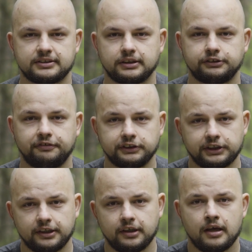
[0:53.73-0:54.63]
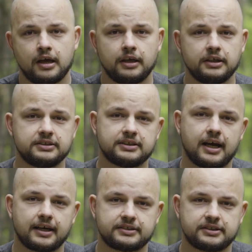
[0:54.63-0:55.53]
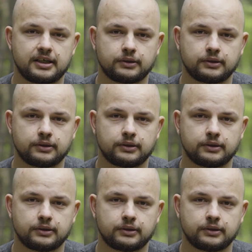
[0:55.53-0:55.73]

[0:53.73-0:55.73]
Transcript: z ćwiczeń i z akcji